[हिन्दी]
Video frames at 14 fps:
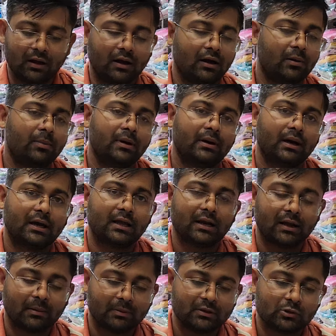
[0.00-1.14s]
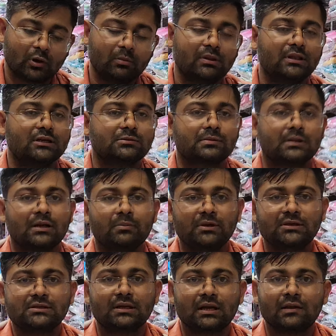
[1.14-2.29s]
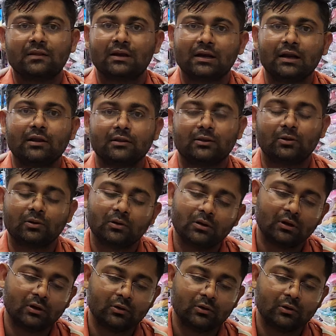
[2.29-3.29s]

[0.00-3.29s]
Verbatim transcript: हाँ, अब अगर आप इसको अभी दस पंद्रह बीस दिन के अंदर ले लेते हो